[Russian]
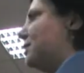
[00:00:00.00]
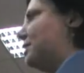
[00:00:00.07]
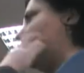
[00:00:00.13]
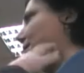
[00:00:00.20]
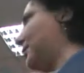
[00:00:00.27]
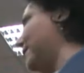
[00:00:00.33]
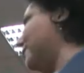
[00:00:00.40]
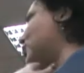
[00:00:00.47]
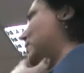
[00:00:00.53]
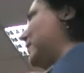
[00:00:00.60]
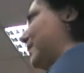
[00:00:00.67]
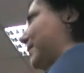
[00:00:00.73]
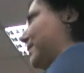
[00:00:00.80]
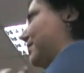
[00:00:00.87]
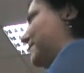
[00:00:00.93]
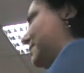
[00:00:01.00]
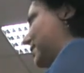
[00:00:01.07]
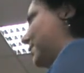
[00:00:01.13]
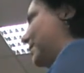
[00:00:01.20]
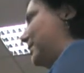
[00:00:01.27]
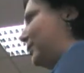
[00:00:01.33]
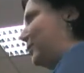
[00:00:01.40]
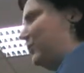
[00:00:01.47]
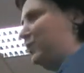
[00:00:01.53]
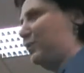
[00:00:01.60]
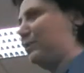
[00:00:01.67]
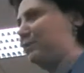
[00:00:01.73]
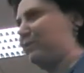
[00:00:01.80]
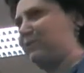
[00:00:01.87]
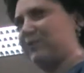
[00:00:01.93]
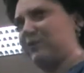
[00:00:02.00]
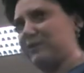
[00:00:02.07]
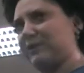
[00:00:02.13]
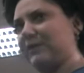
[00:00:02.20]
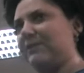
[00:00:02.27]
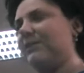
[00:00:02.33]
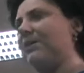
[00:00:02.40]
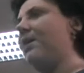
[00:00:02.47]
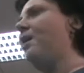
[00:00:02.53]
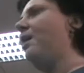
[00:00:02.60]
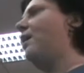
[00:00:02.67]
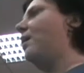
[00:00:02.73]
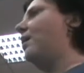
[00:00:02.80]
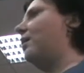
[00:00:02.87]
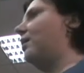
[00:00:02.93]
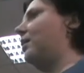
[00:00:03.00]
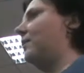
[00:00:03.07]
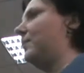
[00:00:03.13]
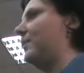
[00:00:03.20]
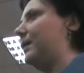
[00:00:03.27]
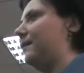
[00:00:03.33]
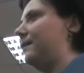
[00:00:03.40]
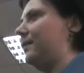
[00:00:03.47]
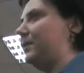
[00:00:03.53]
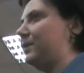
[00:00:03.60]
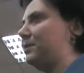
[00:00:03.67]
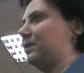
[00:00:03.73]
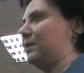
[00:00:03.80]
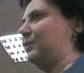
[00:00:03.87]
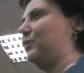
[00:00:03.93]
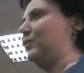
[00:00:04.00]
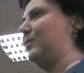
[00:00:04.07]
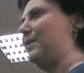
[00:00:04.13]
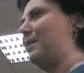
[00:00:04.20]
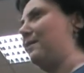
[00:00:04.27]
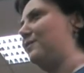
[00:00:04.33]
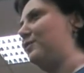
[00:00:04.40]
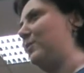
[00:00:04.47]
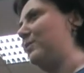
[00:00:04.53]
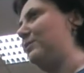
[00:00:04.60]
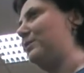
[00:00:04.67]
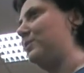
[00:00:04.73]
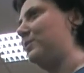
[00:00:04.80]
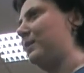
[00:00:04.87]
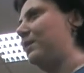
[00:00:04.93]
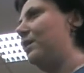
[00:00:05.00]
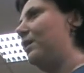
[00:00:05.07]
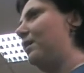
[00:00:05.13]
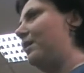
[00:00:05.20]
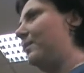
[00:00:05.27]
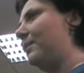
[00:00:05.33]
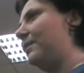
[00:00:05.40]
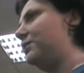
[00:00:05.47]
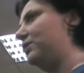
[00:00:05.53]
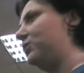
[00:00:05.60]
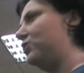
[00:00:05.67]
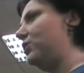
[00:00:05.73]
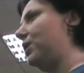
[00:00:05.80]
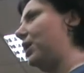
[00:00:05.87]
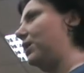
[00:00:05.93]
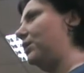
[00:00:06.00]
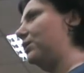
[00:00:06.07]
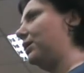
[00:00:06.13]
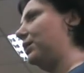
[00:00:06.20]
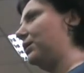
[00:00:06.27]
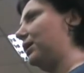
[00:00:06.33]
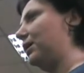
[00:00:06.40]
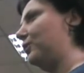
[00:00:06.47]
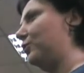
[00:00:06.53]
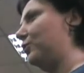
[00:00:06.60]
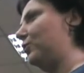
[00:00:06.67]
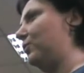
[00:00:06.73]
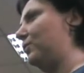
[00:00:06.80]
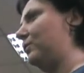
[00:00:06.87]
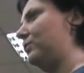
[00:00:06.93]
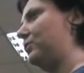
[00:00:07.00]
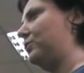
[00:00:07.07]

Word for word: не для того, чтобы обидеть всех милых людей, которые здесь. А, первая мысль, которая меня все время здесь посещает, это о том, с